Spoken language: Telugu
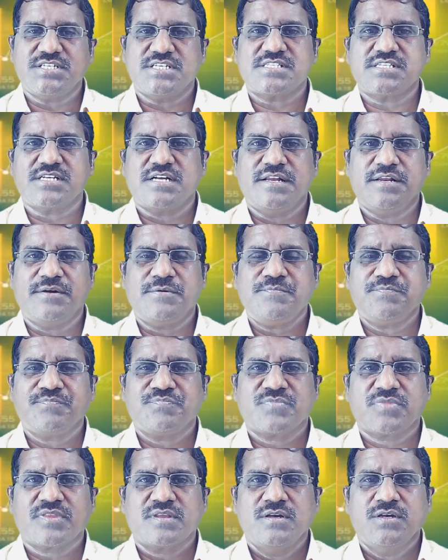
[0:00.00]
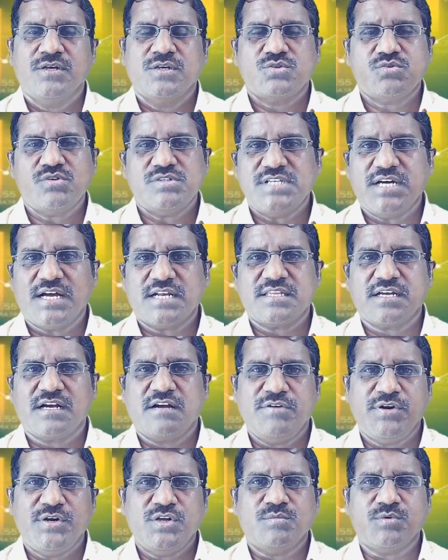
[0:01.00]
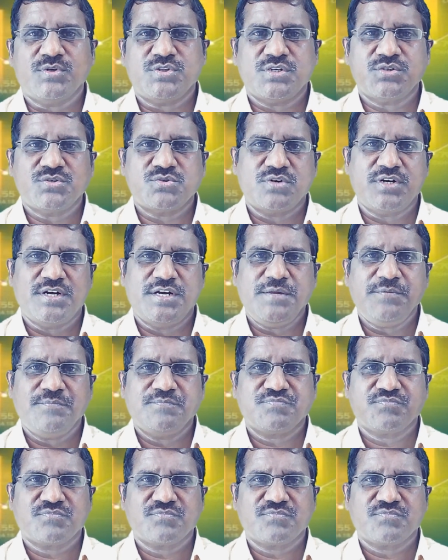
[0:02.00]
చేస్తాను నేను సో జాగ్రత్తగా వీడియో మొత్తం చూడండి